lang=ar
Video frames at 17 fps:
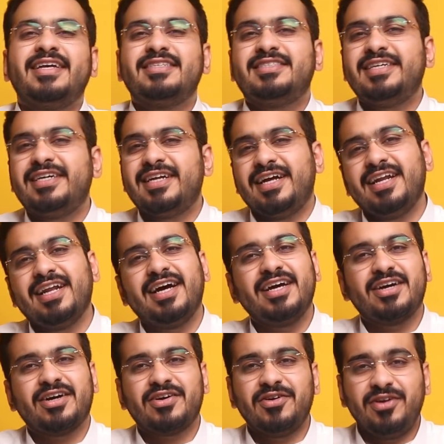سعرها لا
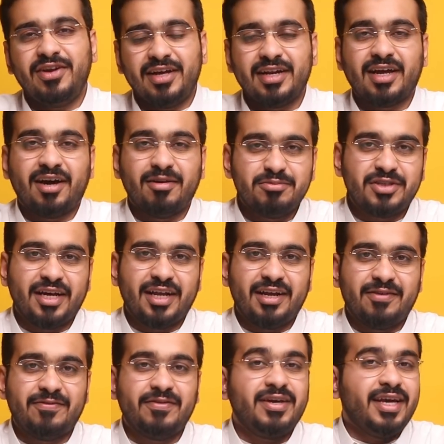يقل عن
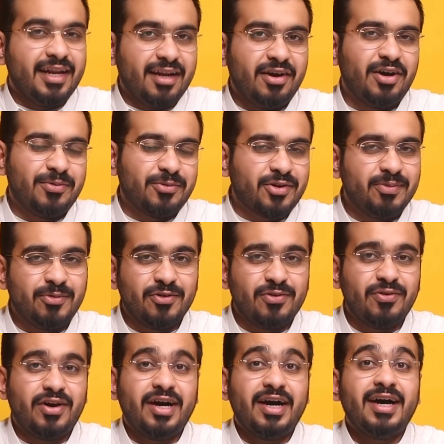5000 إلى يومك
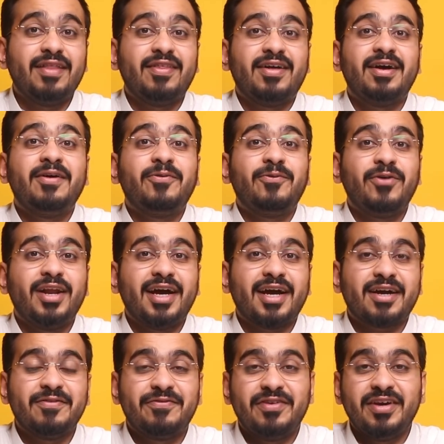الموضوع هذا
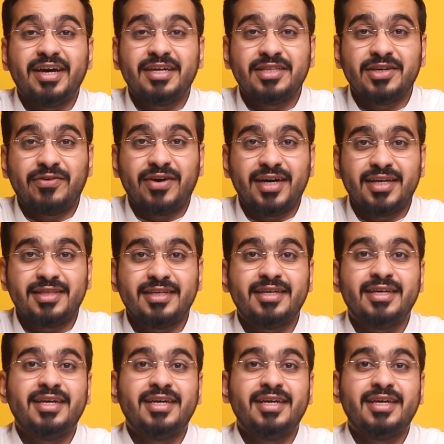ولكن في أدوات